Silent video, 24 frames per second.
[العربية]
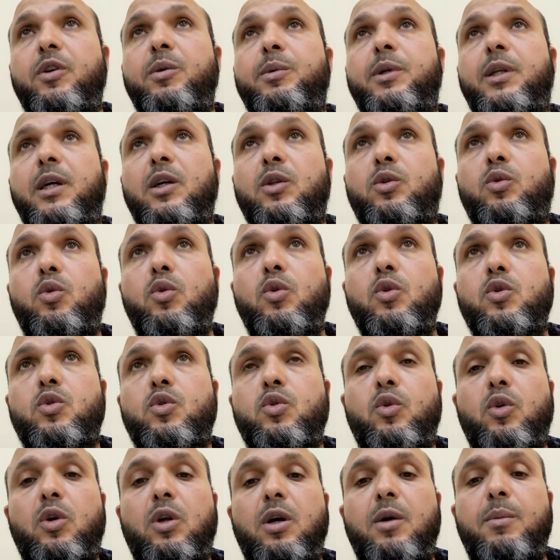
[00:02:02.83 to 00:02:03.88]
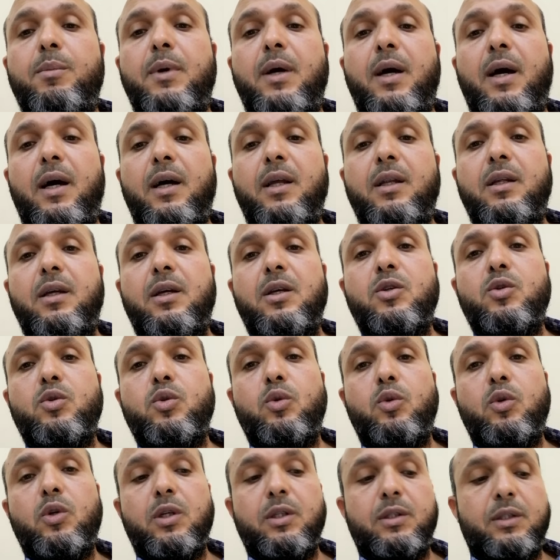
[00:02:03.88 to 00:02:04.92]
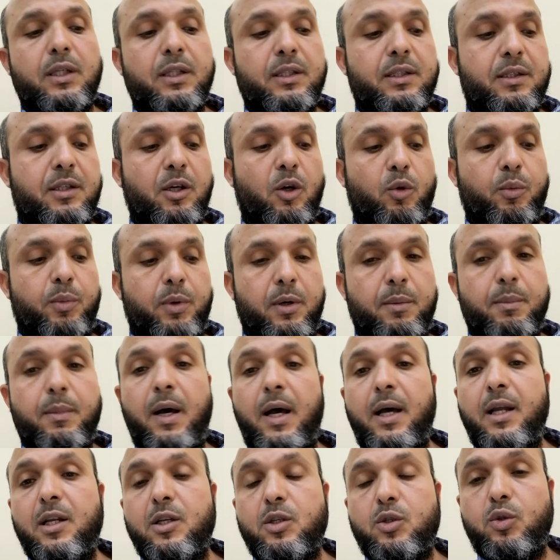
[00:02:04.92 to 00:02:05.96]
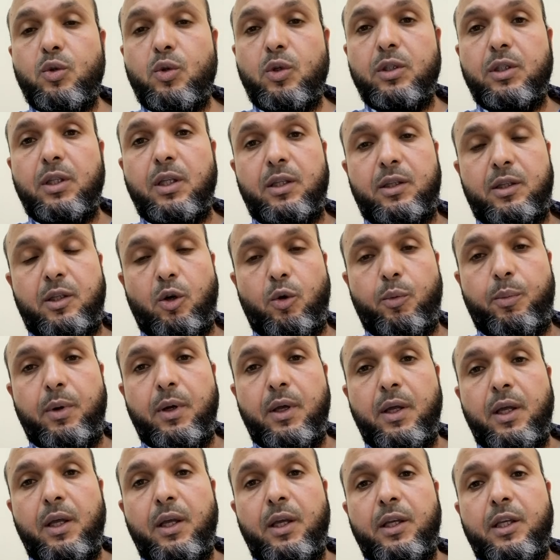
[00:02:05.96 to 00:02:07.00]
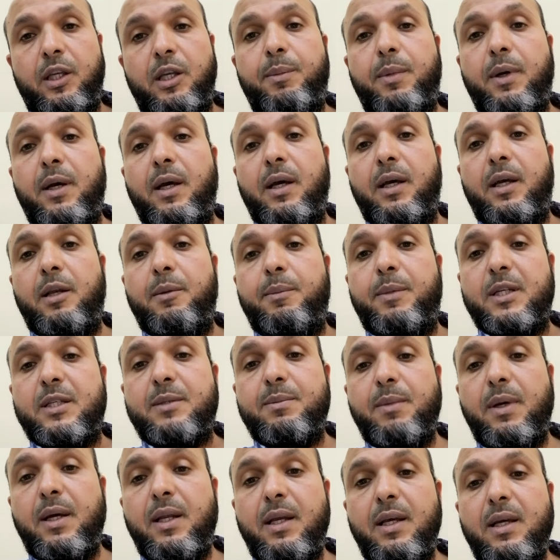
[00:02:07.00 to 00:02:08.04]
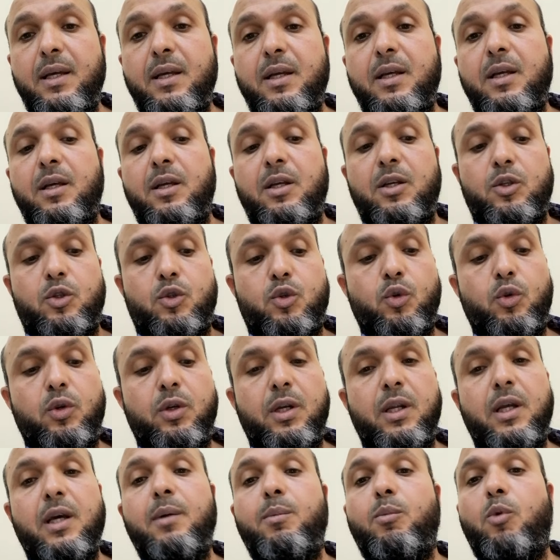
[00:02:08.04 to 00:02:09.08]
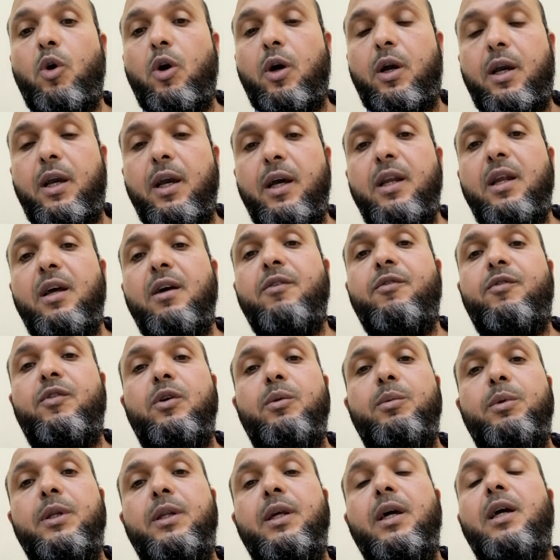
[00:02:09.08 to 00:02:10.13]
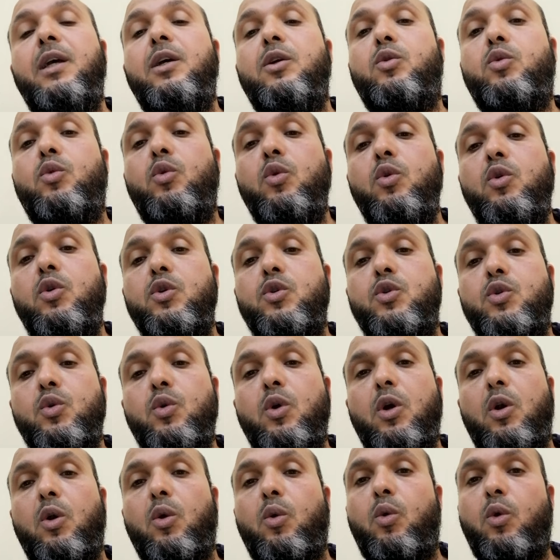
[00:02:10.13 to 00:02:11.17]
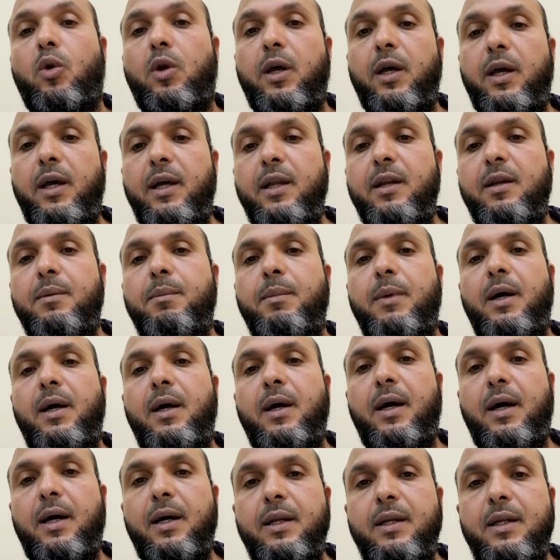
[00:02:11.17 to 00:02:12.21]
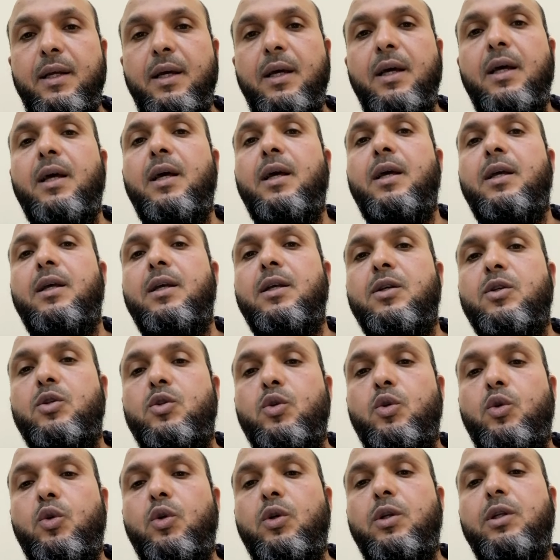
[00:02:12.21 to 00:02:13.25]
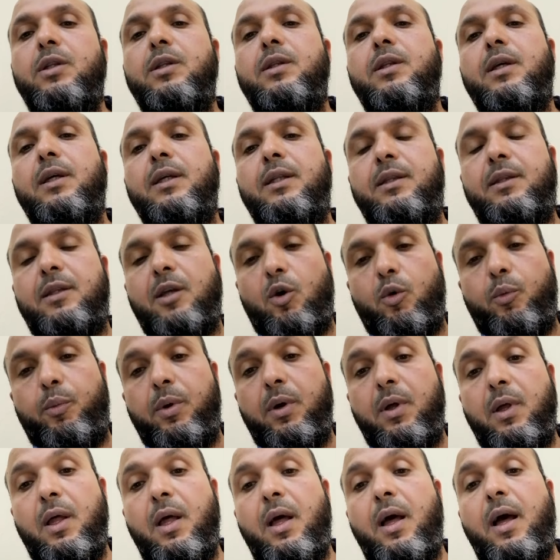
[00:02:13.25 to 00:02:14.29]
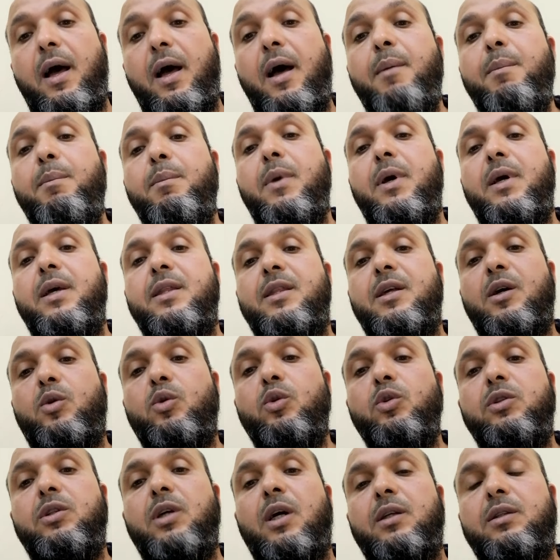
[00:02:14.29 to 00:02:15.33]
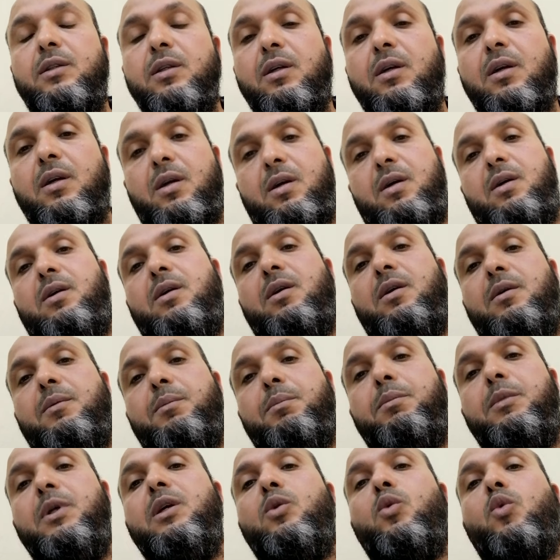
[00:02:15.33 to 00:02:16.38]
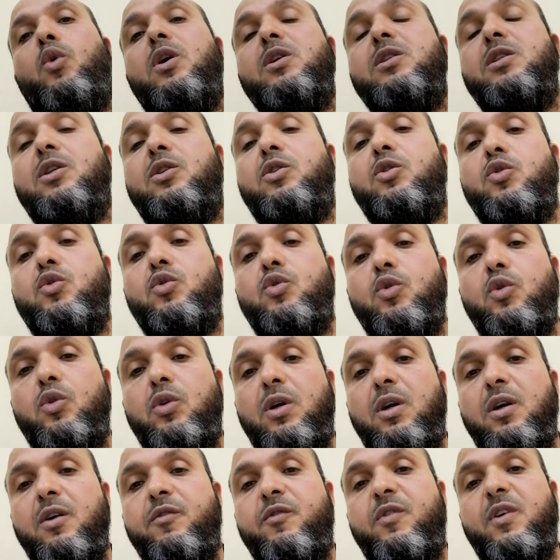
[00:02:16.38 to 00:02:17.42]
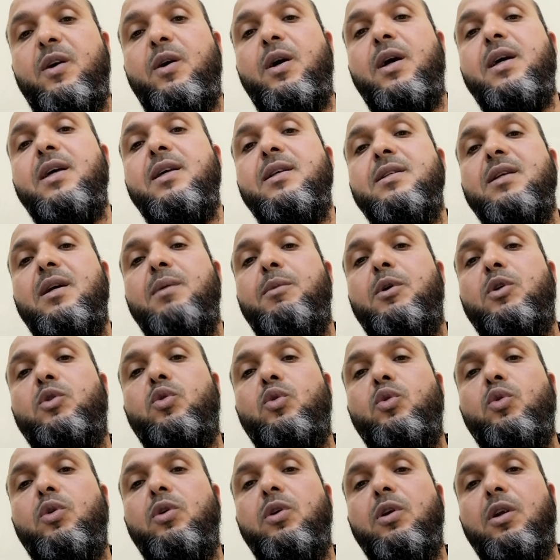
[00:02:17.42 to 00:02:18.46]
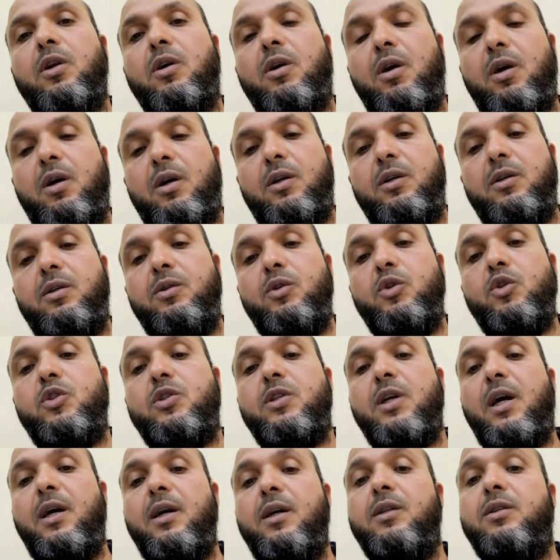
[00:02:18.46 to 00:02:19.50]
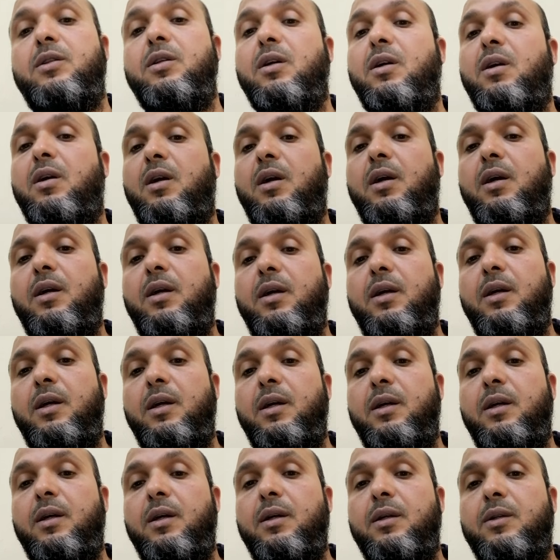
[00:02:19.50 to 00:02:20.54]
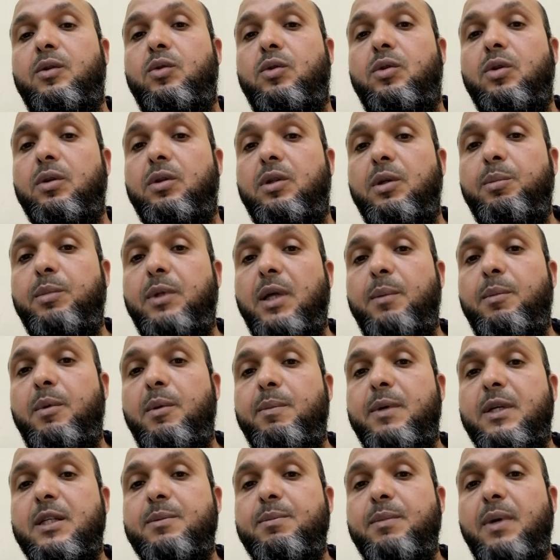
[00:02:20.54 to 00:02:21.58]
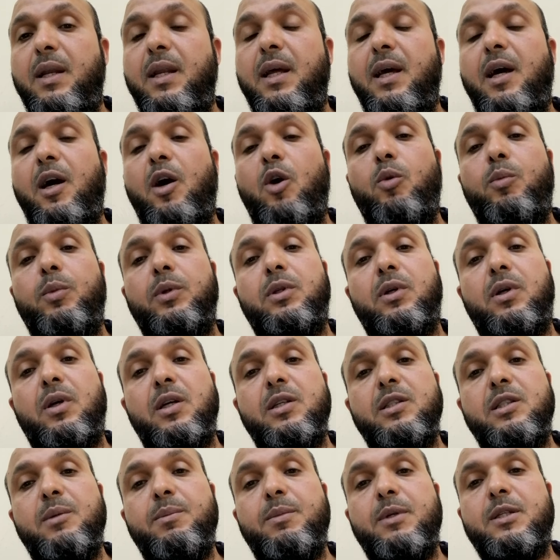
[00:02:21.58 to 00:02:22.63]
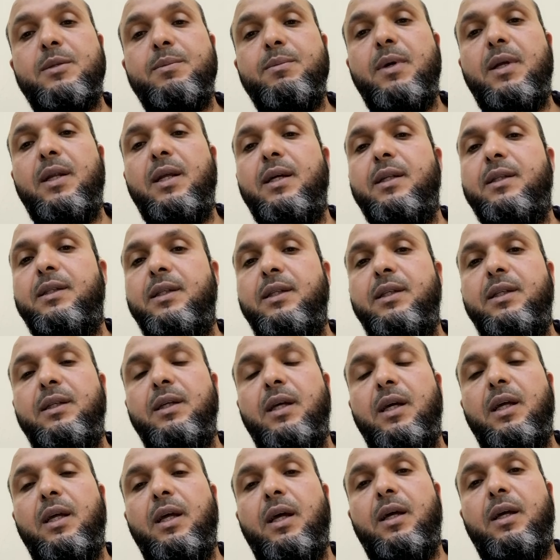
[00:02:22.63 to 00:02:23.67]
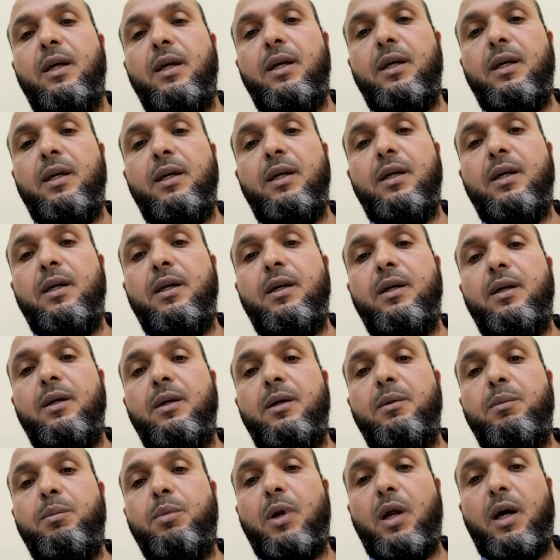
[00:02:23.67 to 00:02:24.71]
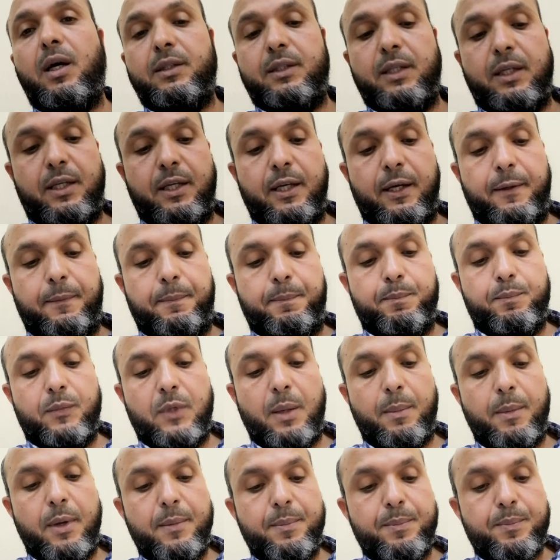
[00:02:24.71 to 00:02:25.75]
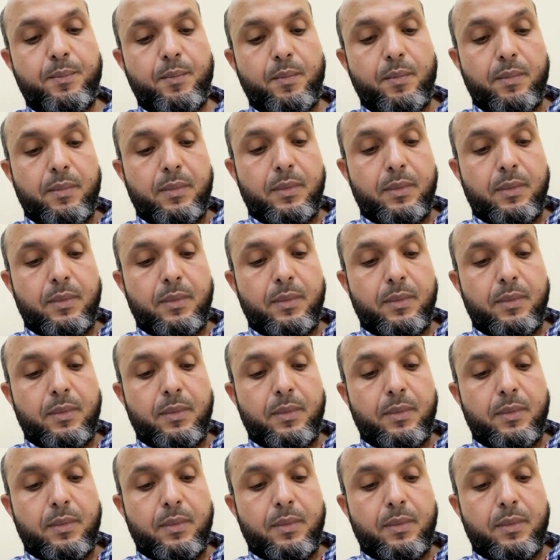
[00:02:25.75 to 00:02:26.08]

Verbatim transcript: في بداية كل سورة ما عدا سورة التوبة ما عدا سورة التوبة يبقى البسملة سنة مؤكدة في بداية كل سور القرآن ما عدا سورة التوبة أما إذا كنت هتقرأ من وسط الصورة فهذا متروك للقارئ يستح... تقرأ آه، تبدأ بالبسملة أو ما تقرأش البسملة دي آه، براحتك يعني تمام